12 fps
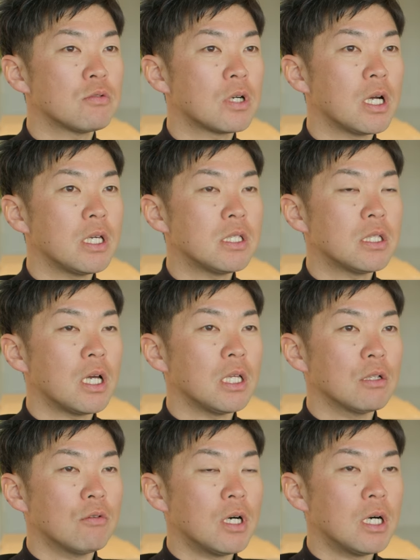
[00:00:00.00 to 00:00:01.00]
介したい
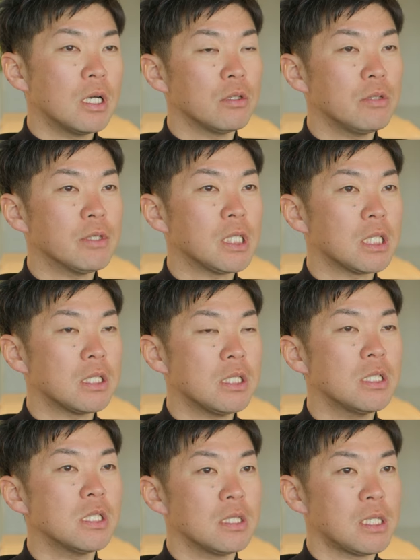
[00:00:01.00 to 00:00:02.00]
のは岩崎
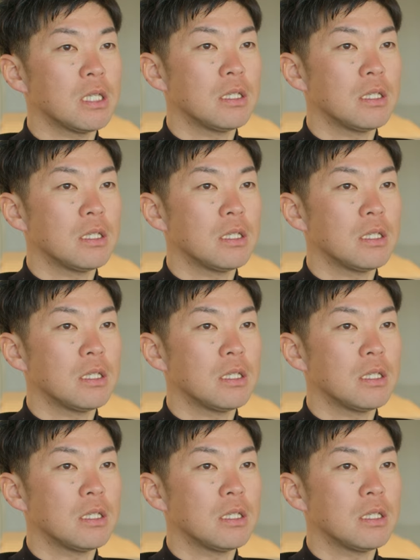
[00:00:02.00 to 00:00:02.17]
真二さんで